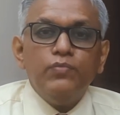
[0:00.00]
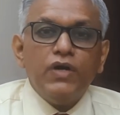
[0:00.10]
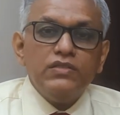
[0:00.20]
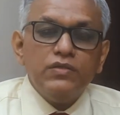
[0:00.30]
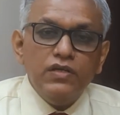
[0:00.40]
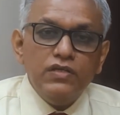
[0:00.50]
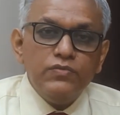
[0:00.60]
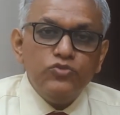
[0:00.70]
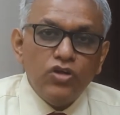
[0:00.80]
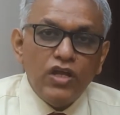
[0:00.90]
মাছ ওই
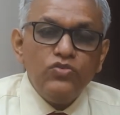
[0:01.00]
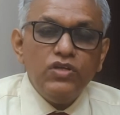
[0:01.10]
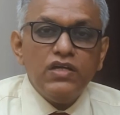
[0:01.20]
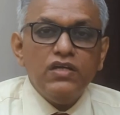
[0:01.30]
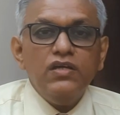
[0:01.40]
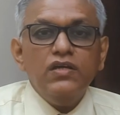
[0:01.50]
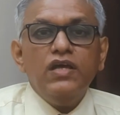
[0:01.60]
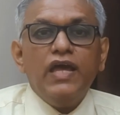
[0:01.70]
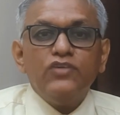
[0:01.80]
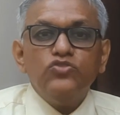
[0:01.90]
জরায়ুটাকে
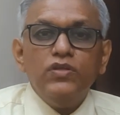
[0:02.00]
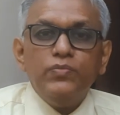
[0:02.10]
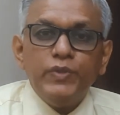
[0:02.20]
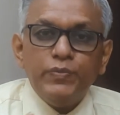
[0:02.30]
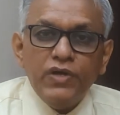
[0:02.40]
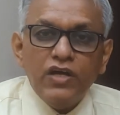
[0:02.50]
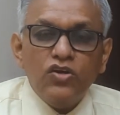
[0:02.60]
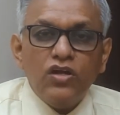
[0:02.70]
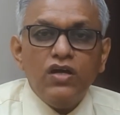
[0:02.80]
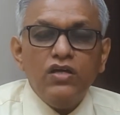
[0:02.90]
অ্যাকচুয়ালি প্রিপেয়ার
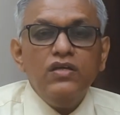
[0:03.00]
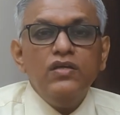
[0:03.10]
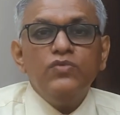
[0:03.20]
করা হয়